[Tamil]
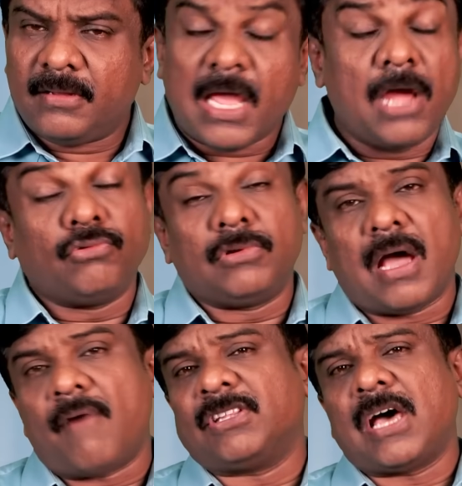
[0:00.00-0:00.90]
நான் ஒரு
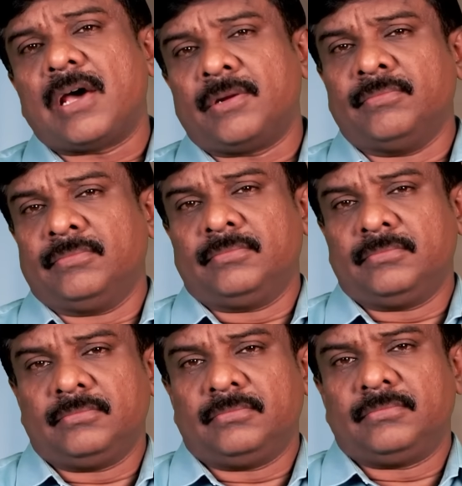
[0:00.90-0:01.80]
அவதாரம்
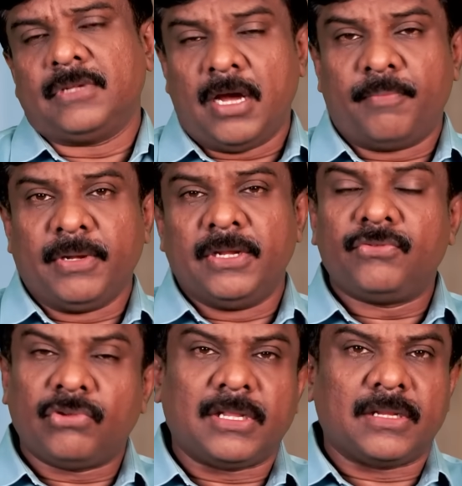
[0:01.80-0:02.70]
அப்படின்னு
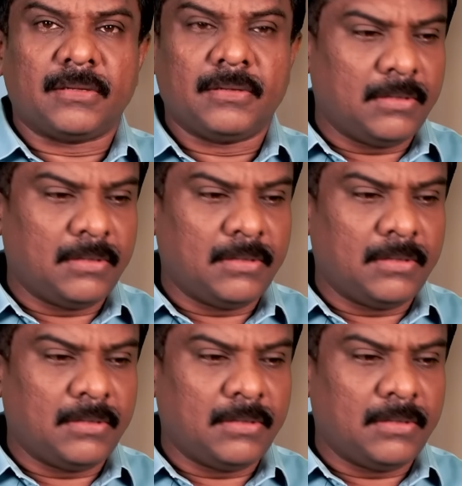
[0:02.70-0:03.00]
சொல்கிறார்